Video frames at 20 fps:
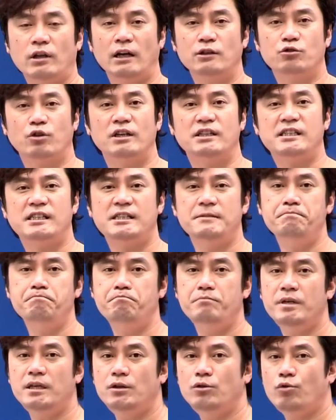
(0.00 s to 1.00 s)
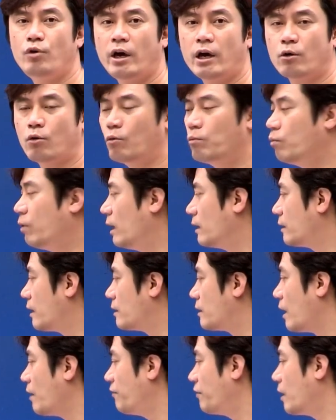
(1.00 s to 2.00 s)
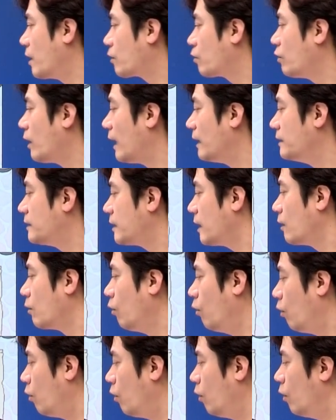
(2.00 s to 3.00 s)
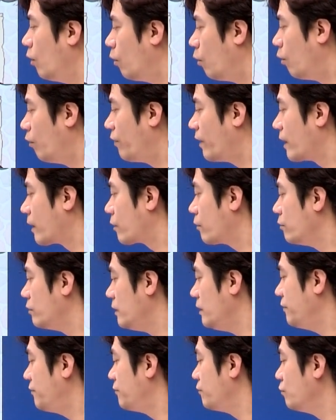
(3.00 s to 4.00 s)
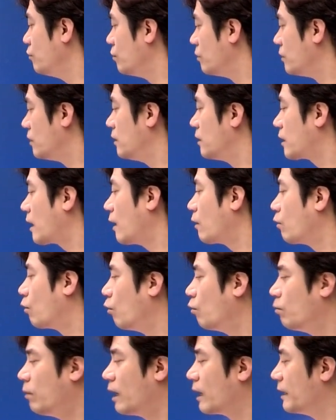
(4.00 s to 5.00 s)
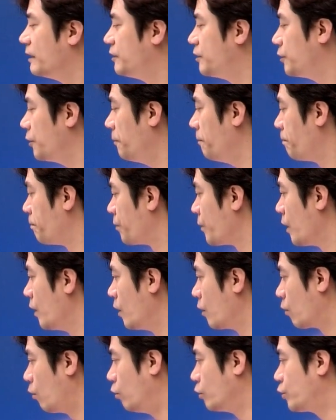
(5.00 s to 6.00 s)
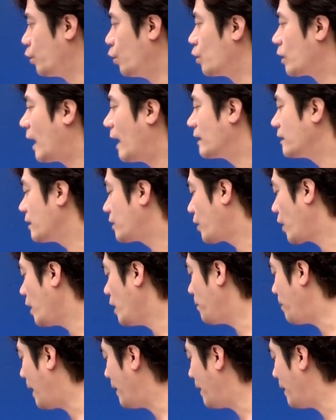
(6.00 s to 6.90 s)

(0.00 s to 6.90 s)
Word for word: 나중에 신민회 공부할 때 대성학교는 안창호 오산학교는 이승훈 이렇게 하고 공부하겠죠. 고종 강제 퇴위